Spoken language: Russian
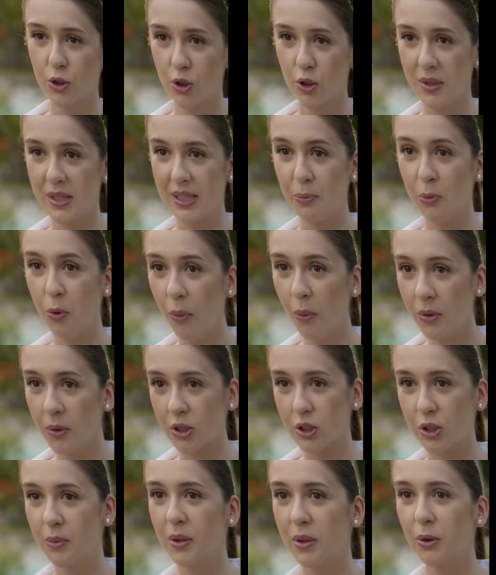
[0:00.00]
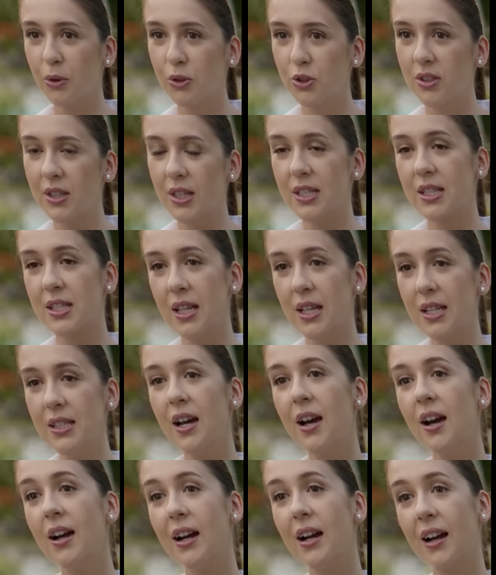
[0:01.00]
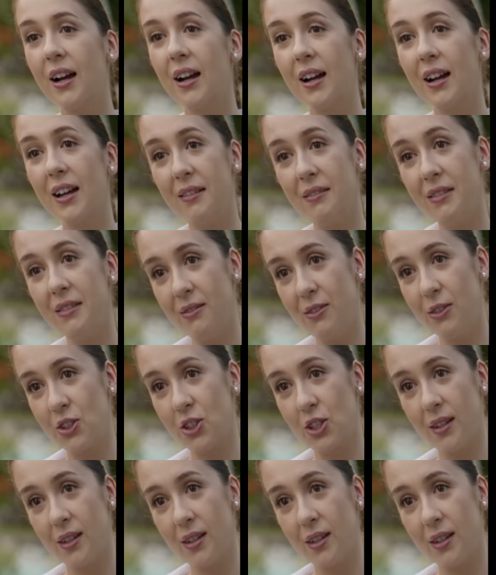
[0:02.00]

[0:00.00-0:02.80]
то, что мне запомнилось, что мне было очень интересно знать, ревнивой